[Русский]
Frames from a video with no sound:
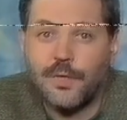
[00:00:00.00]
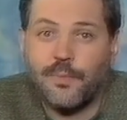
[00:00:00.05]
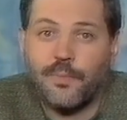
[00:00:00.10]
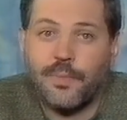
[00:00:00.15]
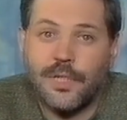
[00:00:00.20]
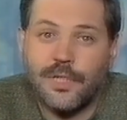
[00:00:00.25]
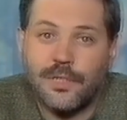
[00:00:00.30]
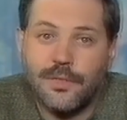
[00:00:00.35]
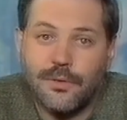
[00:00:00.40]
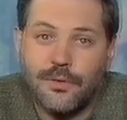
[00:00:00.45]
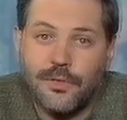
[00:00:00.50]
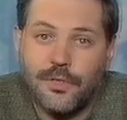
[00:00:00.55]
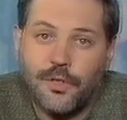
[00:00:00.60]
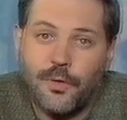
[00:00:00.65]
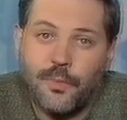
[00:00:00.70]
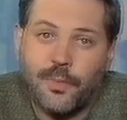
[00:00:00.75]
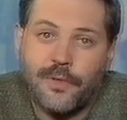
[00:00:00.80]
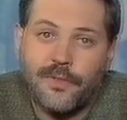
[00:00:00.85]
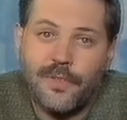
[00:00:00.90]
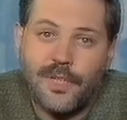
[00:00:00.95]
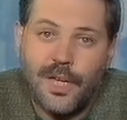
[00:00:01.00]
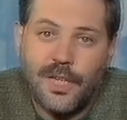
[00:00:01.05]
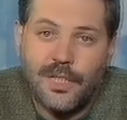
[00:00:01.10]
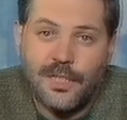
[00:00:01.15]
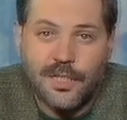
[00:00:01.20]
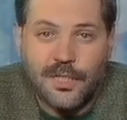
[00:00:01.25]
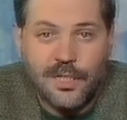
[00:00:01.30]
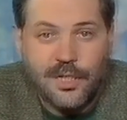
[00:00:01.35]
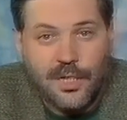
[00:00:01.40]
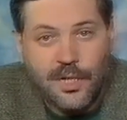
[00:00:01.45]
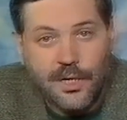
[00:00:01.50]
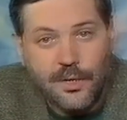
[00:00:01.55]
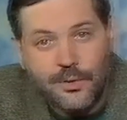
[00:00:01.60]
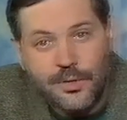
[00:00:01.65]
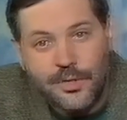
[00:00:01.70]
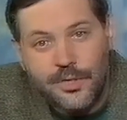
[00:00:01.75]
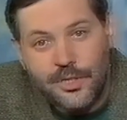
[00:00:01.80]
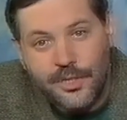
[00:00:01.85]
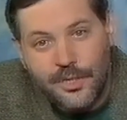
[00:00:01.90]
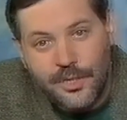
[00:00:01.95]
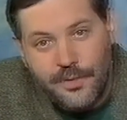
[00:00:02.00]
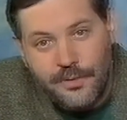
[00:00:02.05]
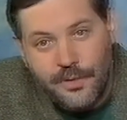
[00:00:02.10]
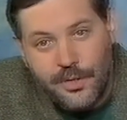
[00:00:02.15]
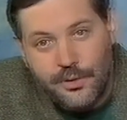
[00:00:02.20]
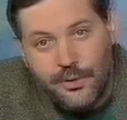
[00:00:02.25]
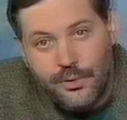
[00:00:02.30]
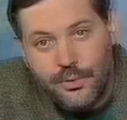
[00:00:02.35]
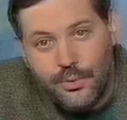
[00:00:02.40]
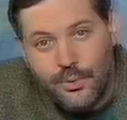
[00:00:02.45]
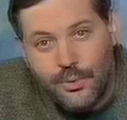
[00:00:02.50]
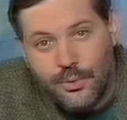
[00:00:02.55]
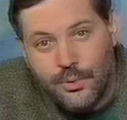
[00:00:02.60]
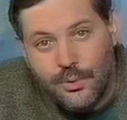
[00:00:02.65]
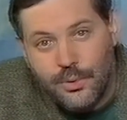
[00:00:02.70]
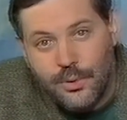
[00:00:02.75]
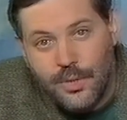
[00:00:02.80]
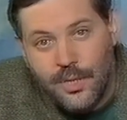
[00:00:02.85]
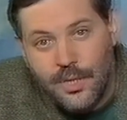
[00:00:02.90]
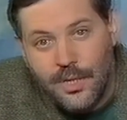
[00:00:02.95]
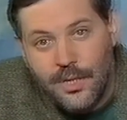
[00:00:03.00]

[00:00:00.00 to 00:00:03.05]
простой. Чего проверять, если хороший человек стукнул?